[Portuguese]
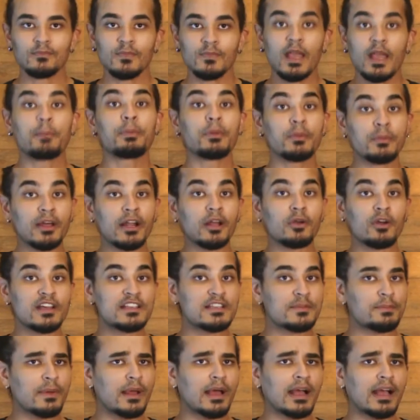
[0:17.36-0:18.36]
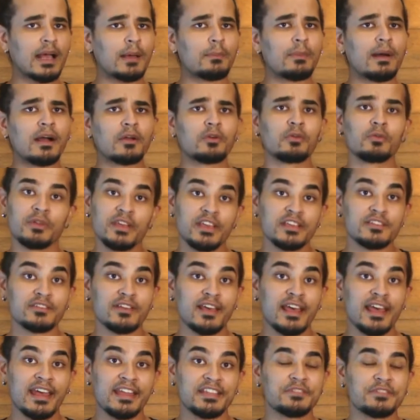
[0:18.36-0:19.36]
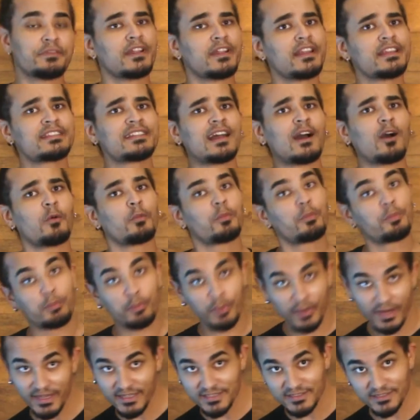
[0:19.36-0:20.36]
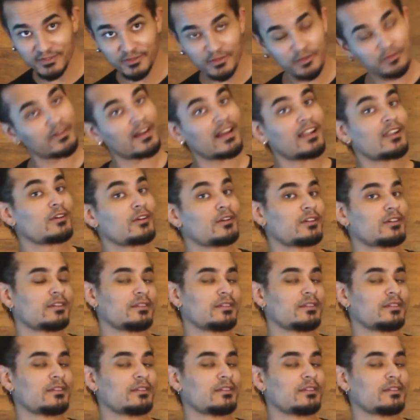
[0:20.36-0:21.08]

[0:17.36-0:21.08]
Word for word: A primeira coisa para acabar com isso é diferenciar o preço do valor.